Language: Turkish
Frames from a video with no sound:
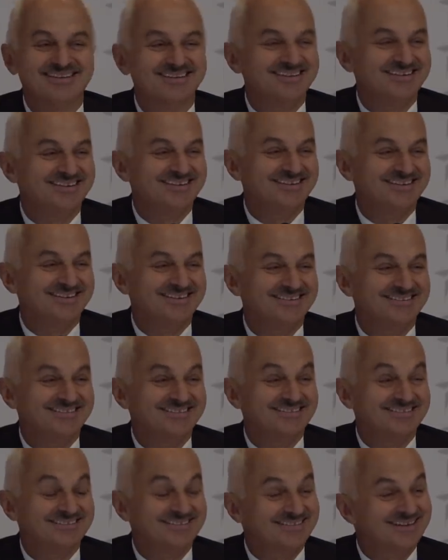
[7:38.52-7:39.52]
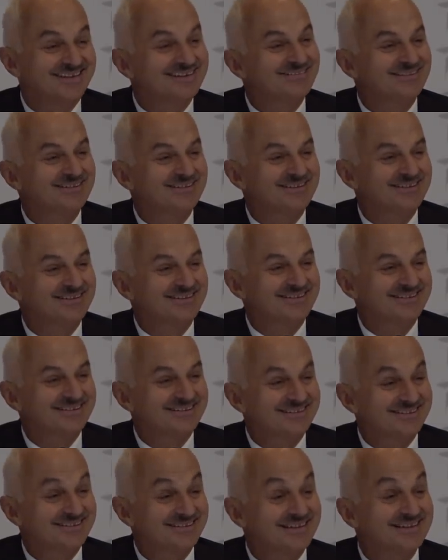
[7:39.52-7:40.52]
Ee, yani e,
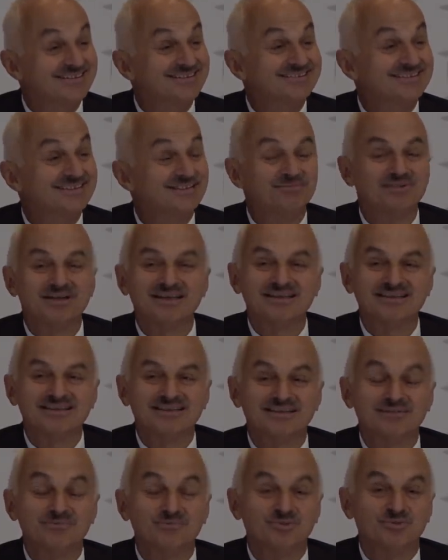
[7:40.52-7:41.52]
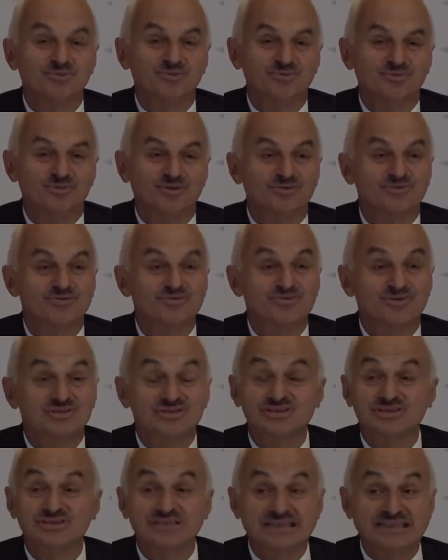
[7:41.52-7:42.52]
kendisini beğendiren bu 400
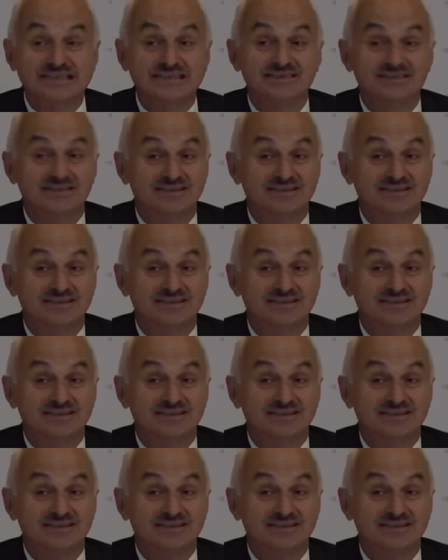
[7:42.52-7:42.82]
kişiyi